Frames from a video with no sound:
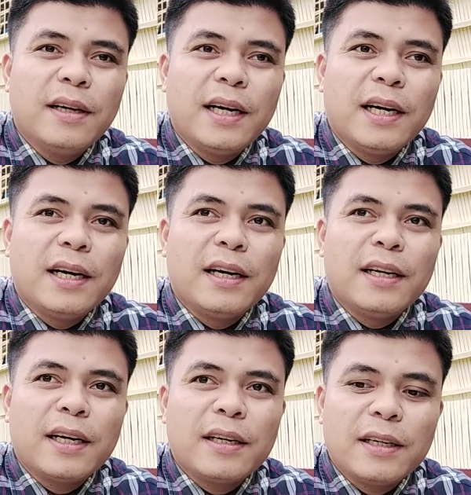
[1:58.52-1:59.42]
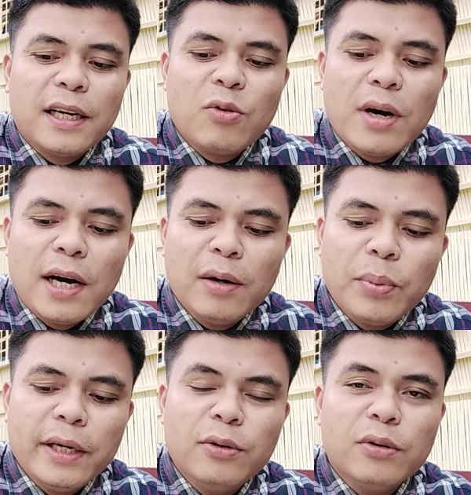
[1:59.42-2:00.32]
ah, nak nakuhaan
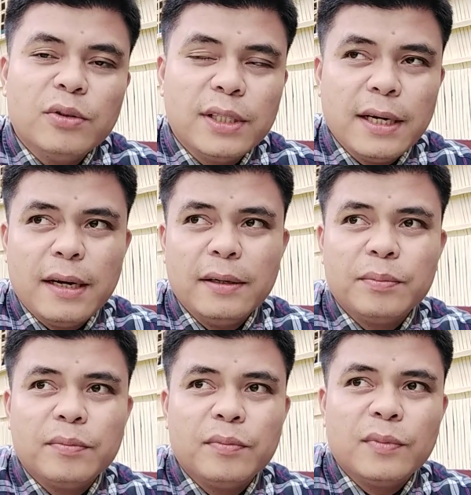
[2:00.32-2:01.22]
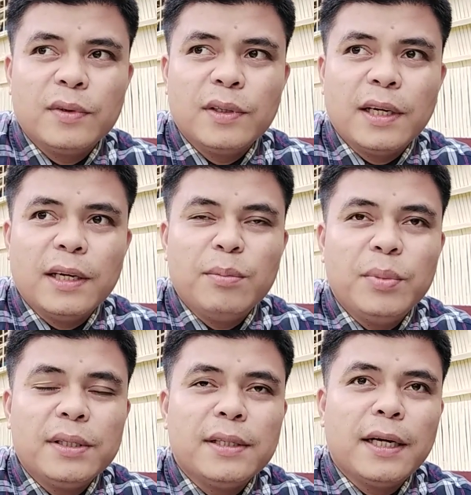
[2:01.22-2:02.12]
pa hinoon siya kay
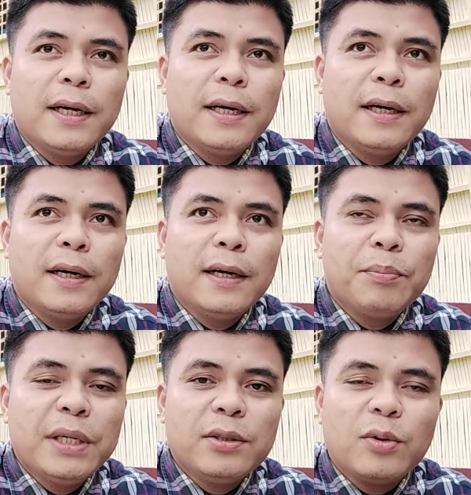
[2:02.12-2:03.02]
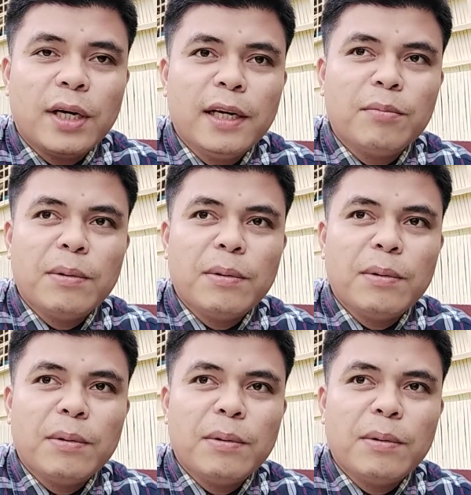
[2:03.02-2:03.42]
imbis nga piso ra yang